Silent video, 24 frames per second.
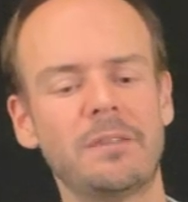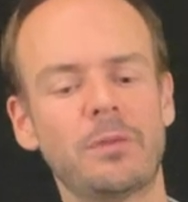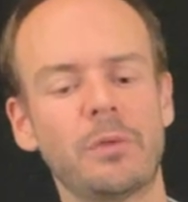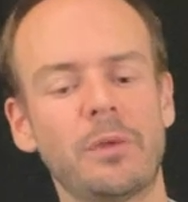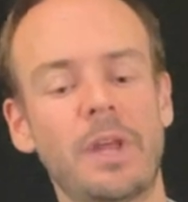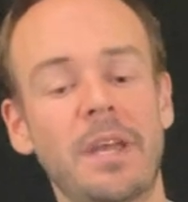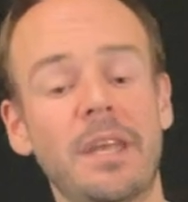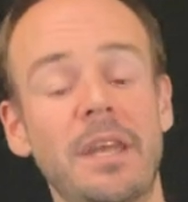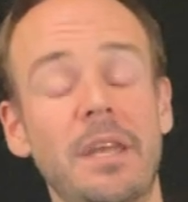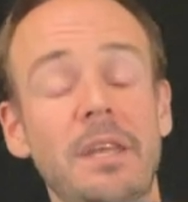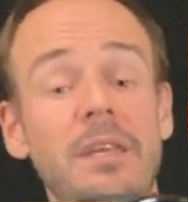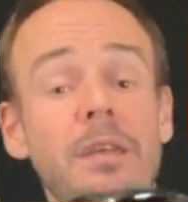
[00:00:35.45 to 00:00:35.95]
On a
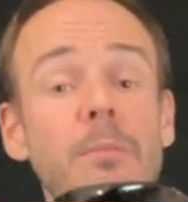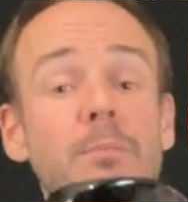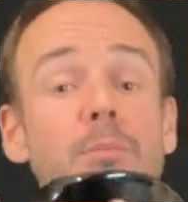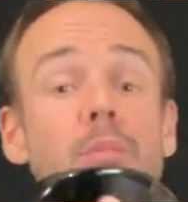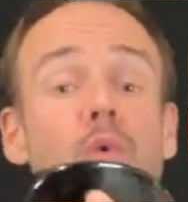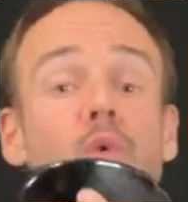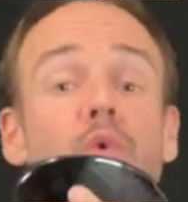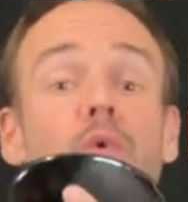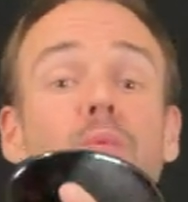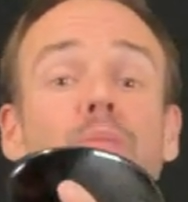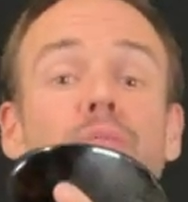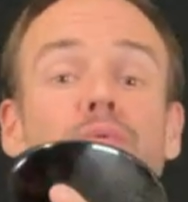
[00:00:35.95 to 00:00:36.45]
gagné
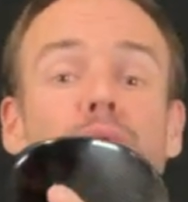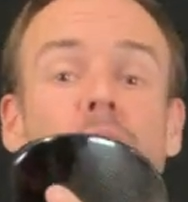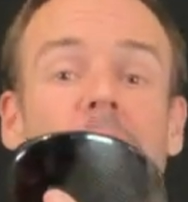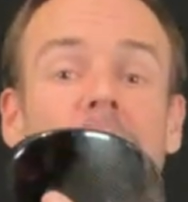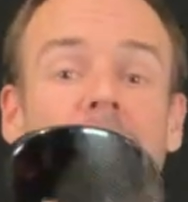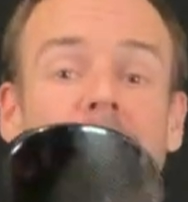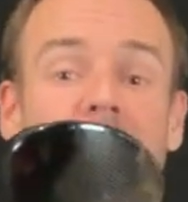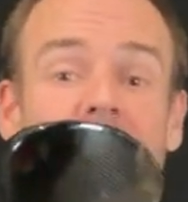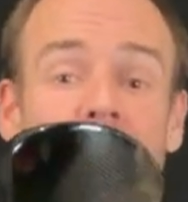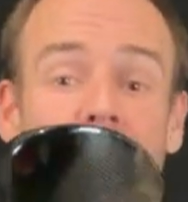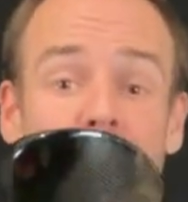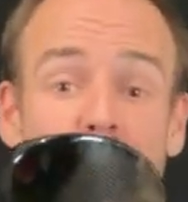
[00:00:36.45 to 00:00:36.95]
beaucoup de poids
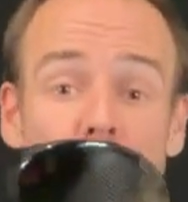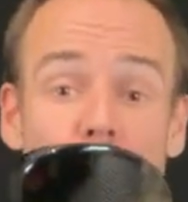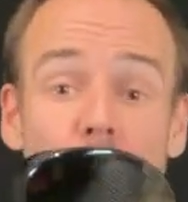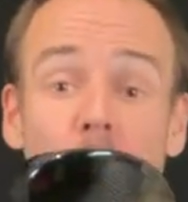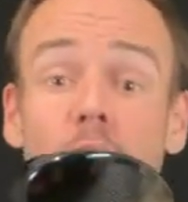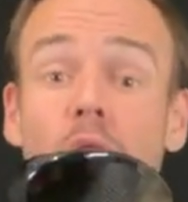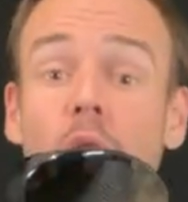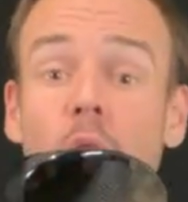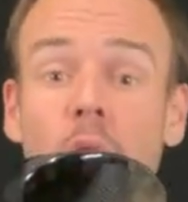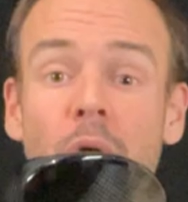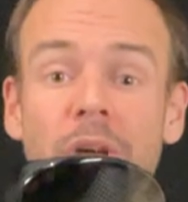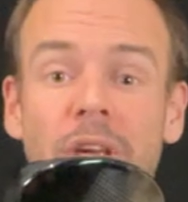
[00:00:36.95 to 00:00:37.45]
avec la
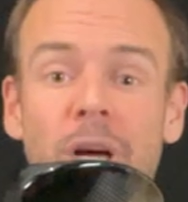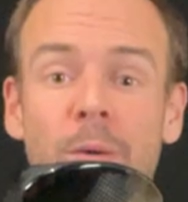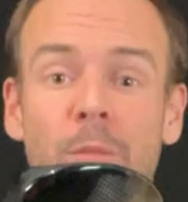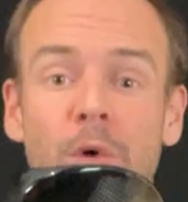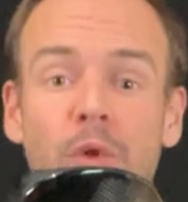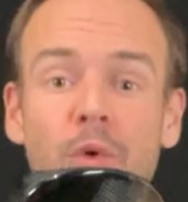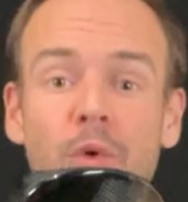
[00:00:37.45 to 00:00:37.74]
couronne en carbone